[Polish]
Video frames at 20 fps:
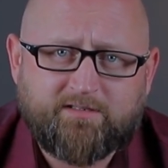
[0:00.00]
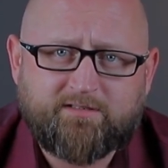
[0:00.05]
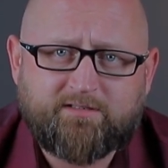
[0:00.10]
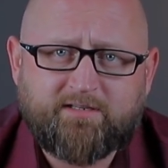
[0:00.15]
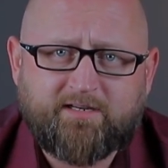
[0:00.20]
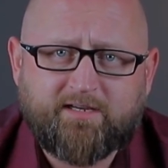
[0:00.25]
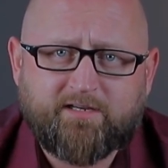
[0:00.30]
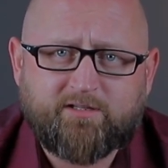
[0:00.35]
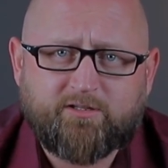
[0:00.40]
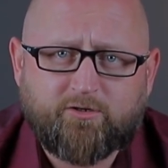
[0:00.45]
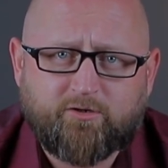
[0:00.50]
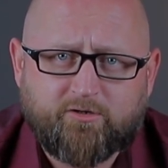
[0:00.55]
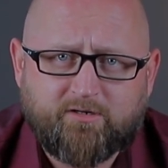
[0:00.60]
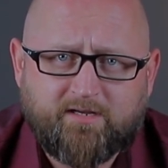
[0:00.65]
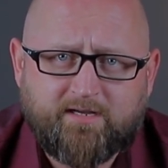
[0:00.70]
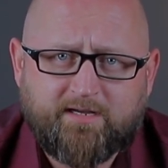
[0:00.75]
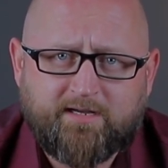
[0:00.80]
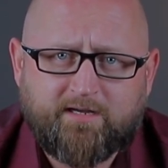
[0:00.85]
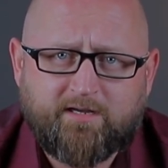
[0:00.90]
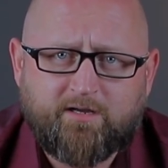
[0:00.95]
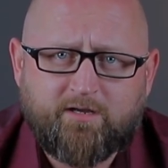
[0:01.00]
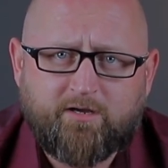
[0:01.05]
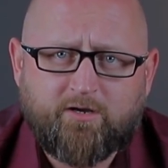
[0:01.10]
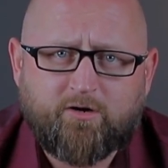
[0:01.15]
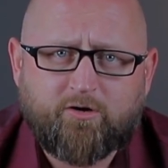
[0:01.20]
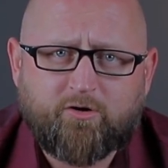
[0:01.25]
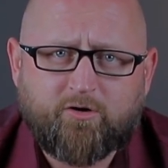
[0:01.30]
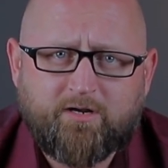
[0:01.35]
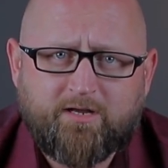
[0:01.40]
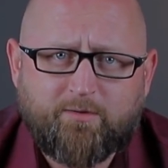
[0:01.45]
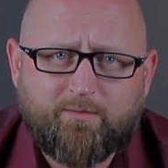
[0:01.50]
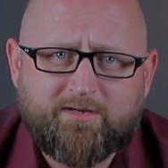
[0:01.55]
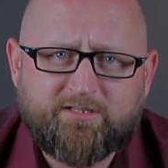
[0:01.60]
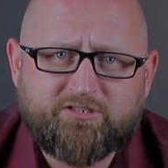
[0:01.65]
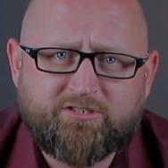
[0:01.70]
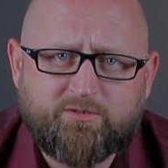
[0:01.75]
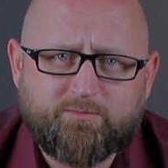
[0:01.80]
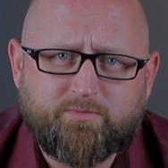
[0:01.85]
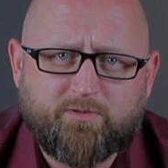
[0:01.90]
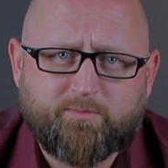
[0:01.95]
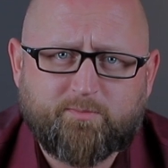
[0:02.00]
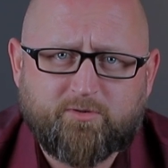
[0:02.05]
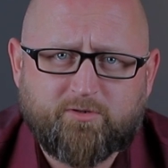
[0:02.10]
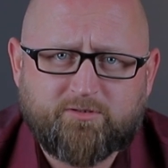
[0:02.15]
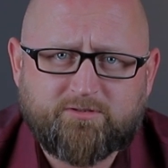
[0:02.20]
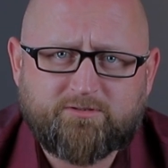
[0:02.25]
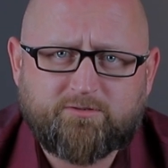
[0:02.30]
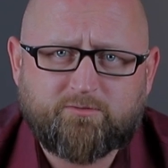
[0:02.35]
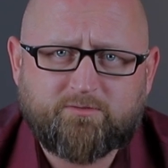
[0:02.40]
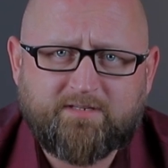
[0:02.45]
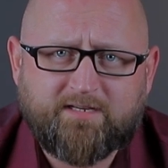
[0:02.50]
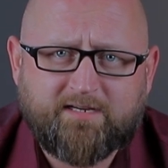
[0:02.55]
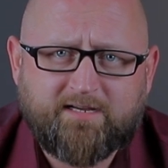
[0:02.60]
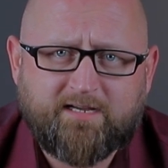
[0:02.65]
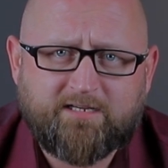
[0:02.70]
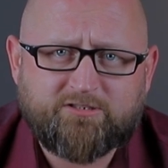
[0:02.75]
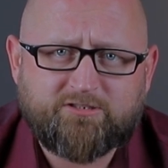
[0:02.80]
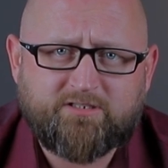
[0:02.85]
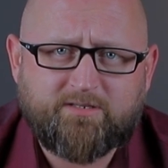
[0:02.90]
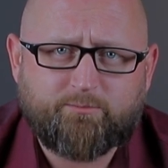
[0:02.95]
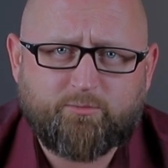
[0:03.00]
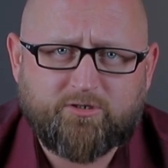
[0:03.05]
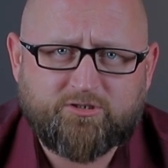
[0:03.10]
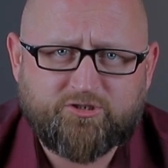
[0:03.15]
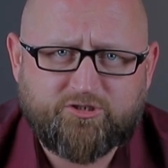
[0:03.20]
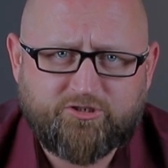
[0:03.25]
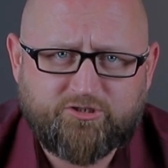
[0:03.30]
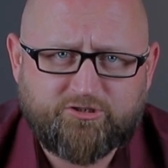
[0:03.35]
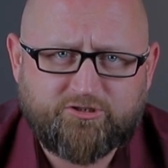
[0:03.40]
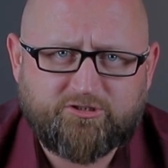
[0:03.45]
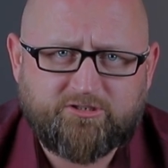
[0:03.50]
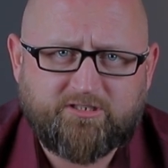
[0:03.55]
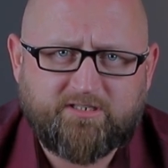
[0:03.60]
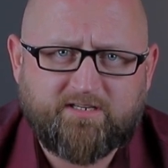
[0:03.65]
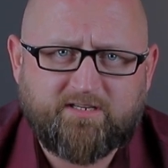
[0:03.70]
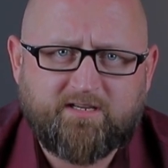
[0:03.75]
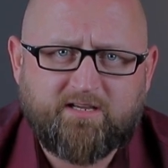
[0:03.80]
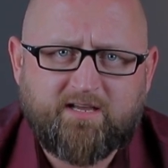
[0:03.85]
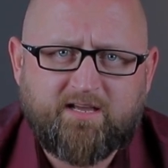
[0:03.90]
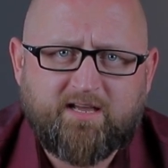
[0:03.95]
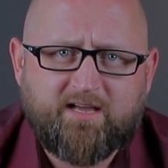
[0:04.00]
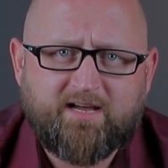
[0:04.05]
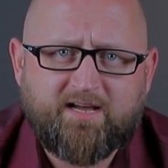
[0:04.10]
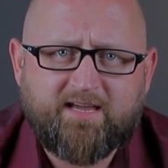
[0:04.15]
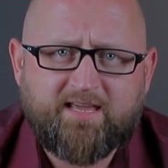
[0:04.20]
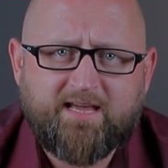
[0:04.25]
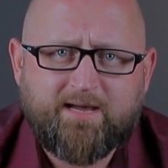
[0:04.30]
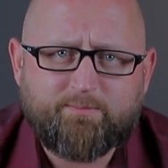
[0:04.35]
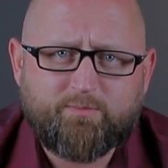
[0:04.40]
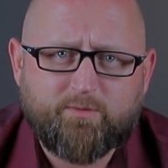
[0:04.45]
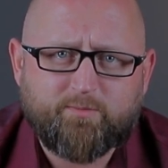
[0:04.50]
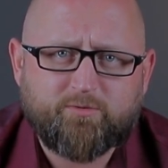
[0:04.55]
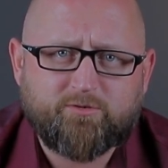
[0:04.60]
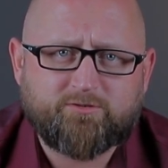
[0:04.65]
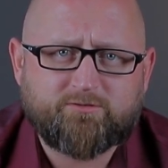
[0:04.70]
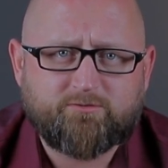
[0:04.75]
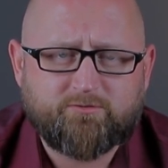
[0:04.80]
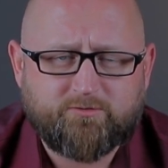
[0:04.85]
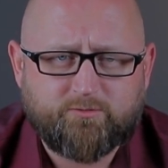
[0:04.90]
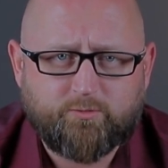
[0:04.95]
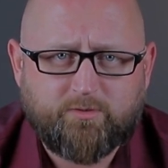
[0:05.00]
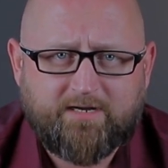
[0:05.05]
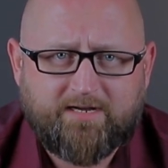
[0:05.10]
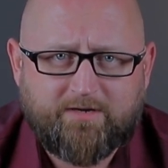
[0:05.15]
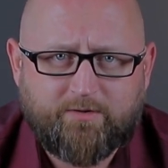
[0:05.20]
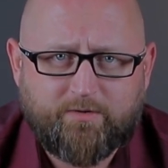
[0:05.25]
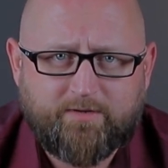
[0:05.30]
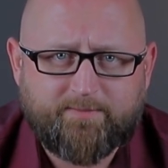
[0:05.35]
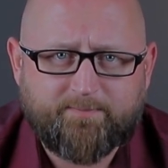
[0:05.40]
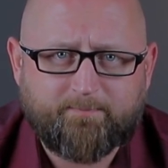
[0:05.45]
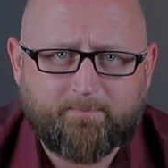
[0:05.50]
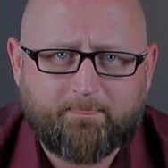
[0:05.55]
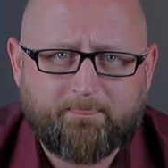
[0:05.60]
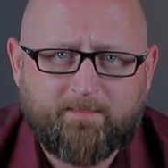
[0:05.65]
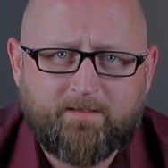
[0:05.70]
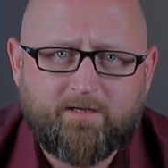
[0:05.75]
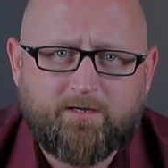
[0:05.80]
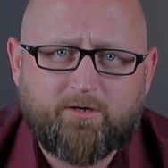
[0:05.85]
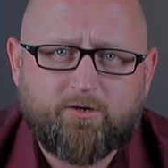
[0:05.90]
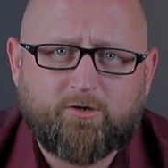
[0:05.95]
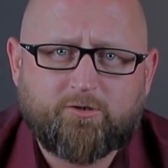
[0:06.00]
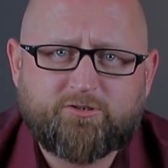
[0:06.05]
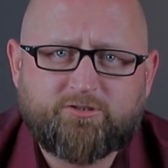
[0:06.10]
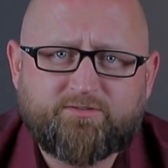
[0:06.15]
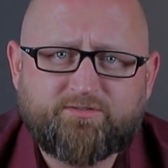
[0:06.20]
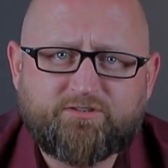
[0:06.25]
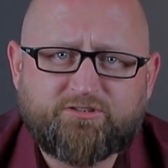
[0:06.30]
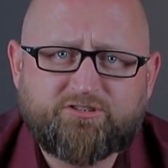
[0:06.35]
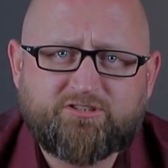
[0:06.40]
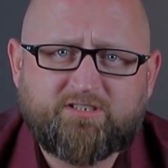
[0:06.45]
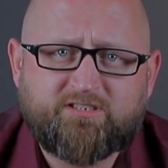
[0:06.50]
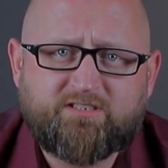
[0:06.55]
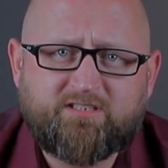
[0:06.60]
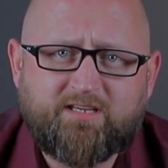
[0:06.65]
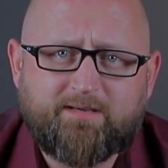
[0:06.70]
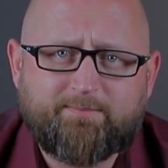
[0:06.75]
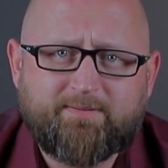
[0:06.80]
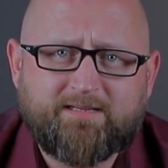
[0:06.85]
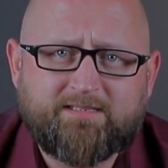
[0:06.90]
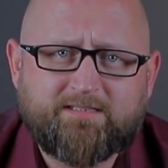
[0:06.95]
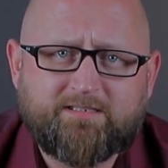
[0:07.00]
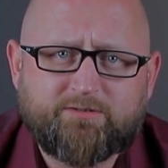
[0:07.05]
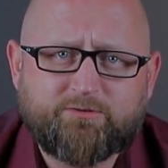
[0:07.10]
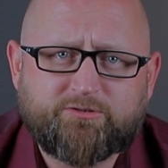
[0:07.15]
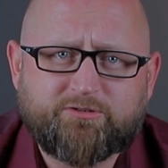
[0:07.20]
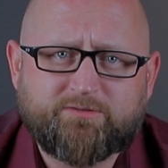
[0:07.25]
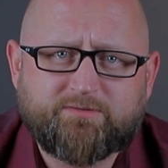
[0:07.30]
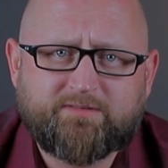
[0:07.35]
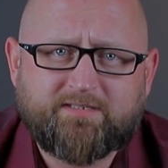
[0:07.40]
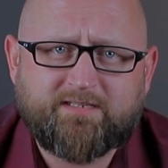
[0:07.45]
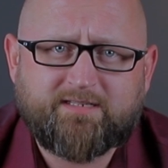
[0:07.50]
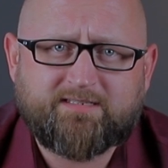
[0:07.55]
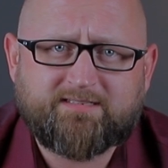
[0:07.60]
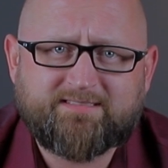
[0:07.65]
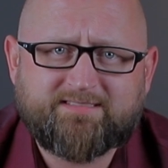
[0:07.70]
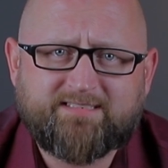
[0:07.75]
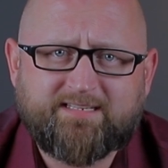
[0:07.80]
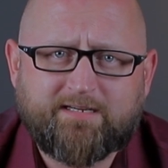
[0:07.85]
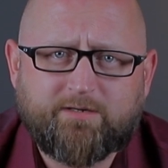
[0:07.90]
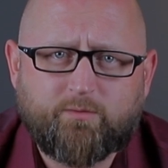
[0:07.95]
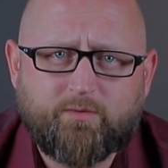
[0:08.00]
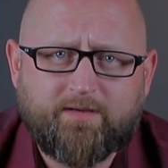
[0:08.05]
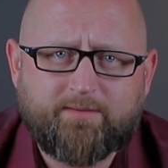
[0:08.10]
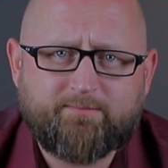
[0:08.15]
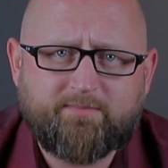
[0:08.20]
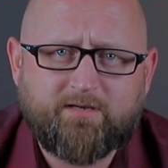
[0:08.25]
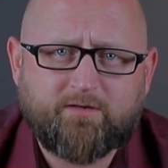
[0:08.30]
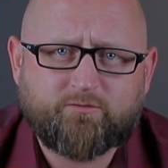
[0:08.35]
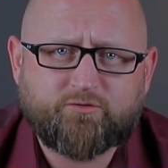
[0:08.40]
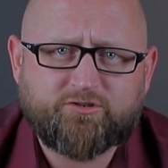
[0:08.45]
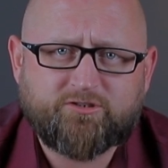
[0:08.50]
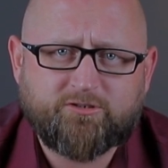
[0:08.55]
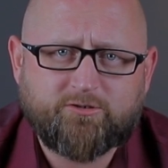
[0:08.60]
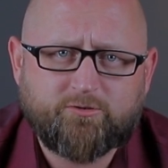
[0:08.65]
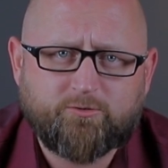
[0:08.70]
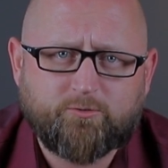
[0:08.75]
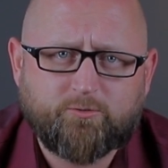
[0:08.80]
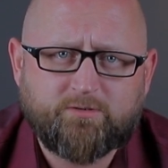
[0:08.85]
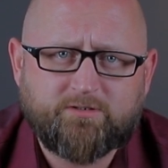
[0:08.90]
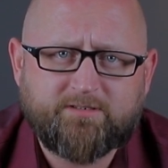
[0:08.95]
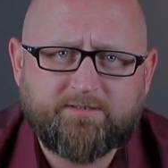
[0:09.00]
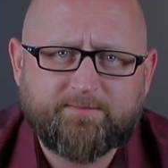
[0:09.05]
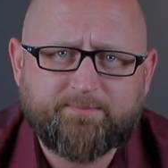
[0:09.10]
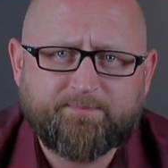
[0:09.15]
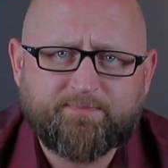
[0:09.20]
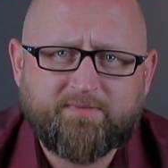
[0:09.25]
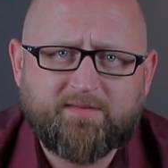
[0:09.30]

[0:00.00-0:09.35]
Dyrektorka orała się po prostu na każdej płaszczyźnie, a ja po prostu słuchałem. Oczywiście nie będę się teraz zagłębiał w szczegóły.